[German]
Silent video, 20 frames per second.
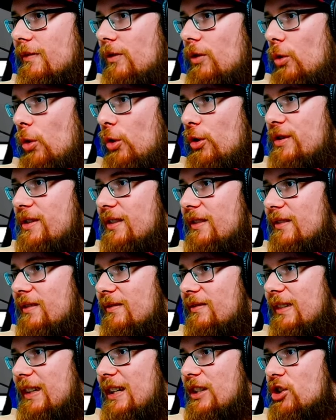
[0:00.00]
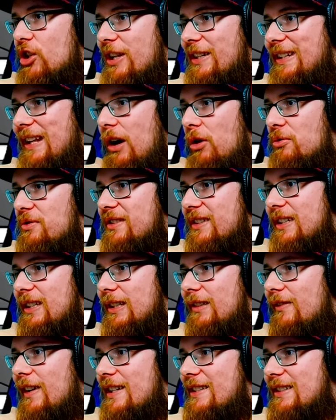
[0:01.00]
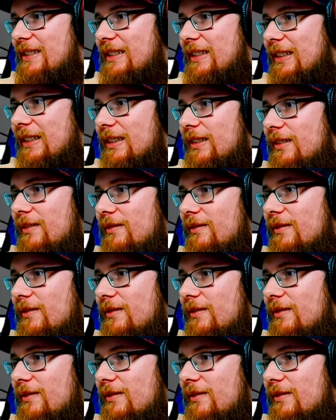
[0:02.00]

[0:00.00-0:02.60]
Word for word: Oh, naja, schlechte Ausrede, weiß ich nicht.